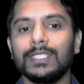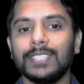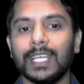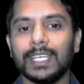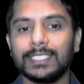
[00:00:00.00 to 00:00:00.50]

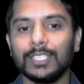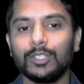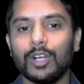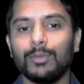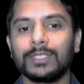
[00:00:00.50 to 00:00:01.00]
या इसी
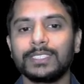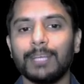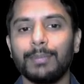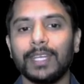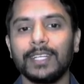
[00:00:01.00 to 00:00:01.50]
को हम लोग
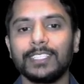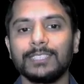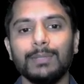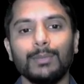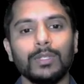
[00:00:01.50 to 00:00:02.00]
सेपरेटर्स
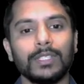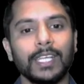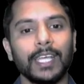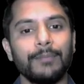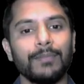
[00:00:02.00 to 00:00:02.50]
भी बोलते
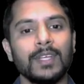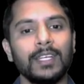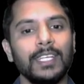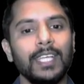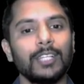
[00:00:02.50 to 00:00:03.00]
हैं
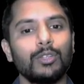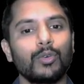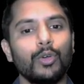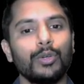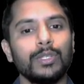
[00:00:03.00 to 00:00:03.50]
ठीक है तो
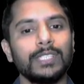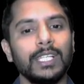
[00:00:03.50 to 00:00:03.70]
कोई कोई